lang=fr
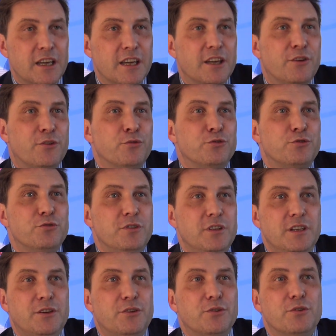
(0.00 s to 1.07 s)
et qu'on se
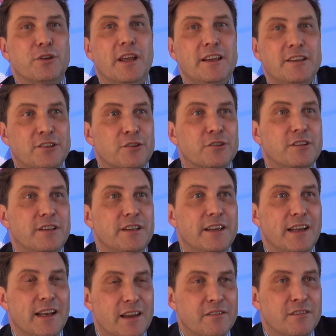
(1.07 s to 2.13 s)
dit que
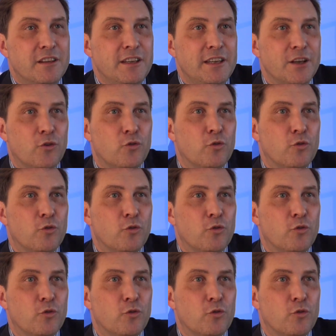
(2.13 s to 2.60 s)
l'AI-Santé est l'avenir,